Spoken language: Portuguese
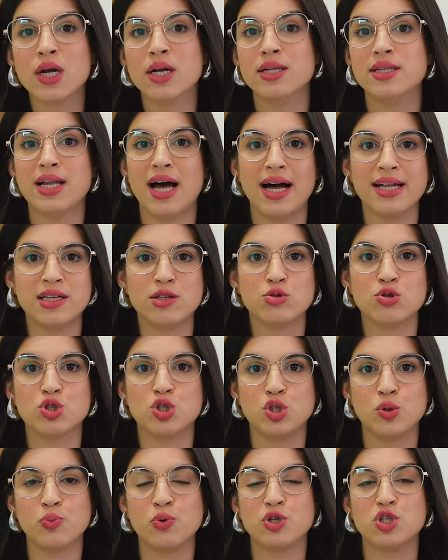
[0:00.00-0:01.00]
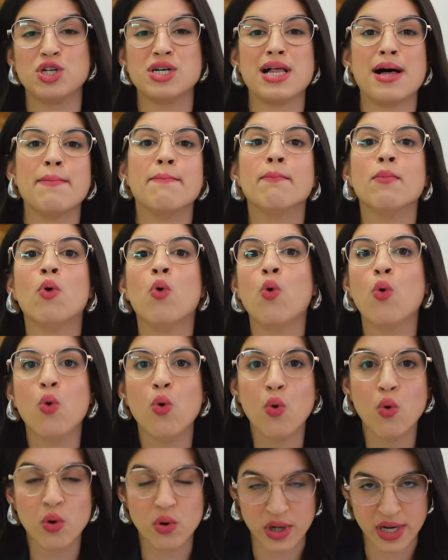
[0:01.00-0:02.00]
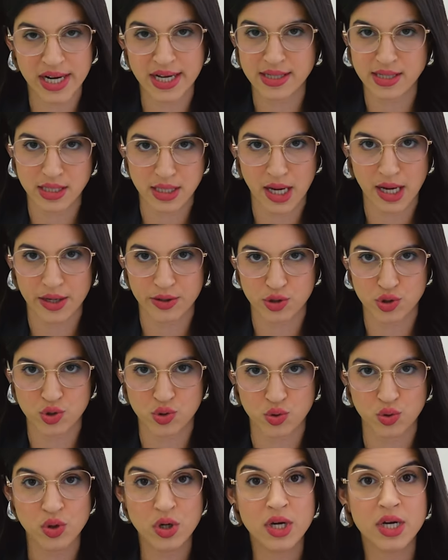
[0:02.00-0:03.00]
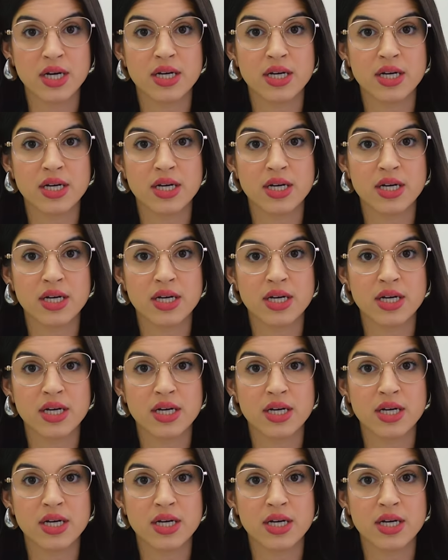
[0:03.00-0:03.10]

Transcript: nada do tipo de glamour em excesso,